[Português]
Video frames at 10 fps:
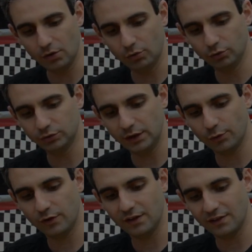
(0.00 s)
uh, não tem
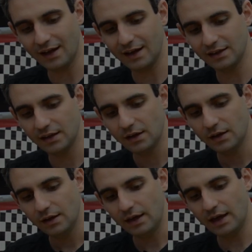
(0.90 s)
um zigue-zague,
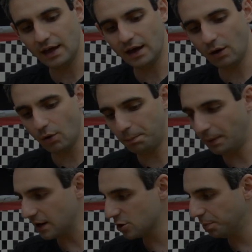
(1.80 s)
é, é, a
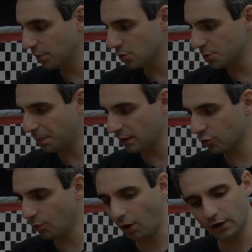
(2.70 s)
parte por onde
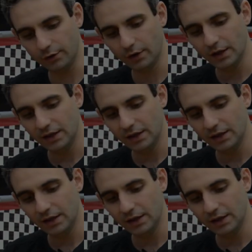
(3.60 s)
passa o óleo,